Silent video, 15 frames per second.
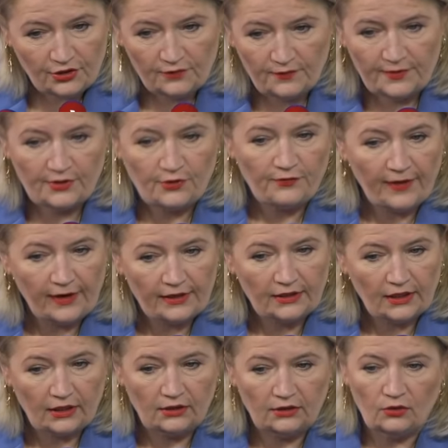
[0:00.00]
czy wycofali
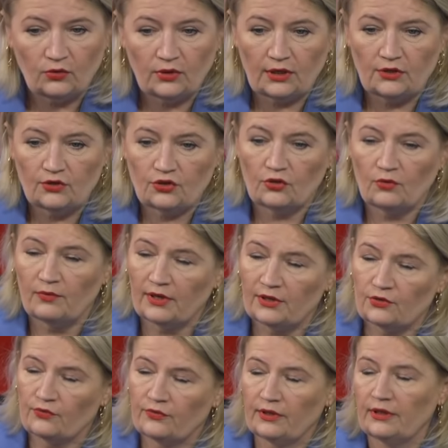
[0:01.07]
na inną graniczną
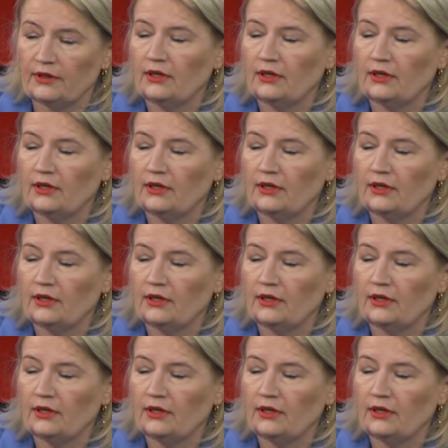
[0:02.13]
placówkę?